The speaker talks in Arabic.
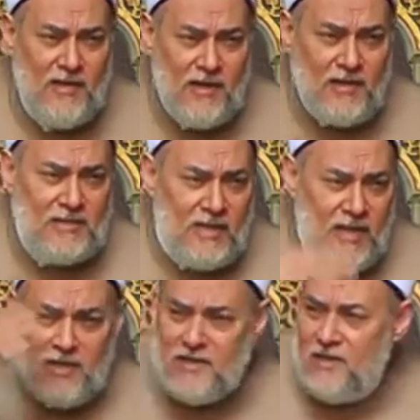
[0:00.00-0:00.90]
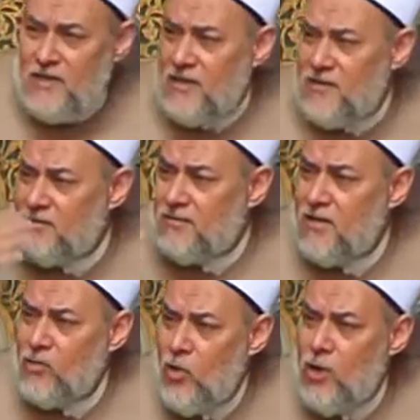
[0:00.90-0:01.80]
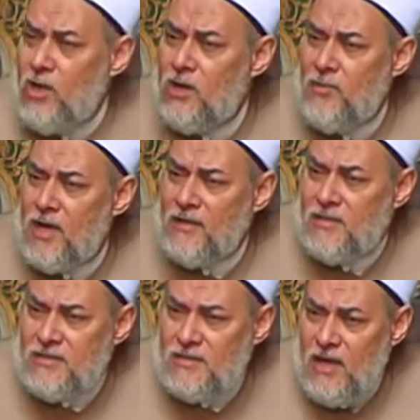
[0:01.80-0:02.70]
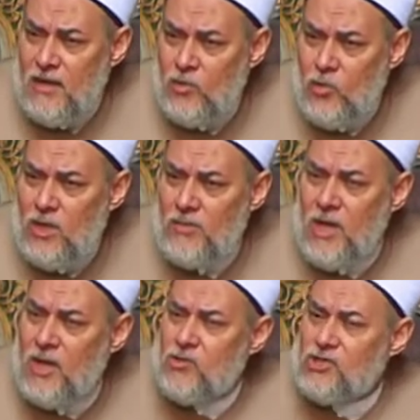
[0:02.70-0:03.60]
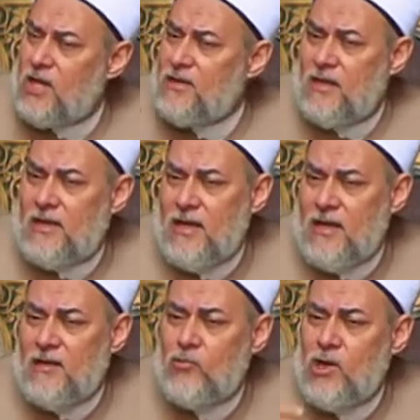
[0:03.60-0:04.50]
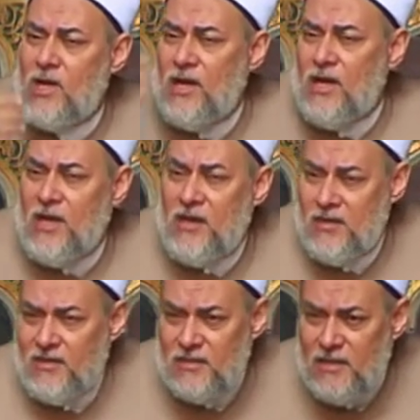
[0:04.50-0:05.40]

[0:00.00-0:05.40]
الأسئلة الكتيرة كل ما تسأل كل ما يشدد عليك وليه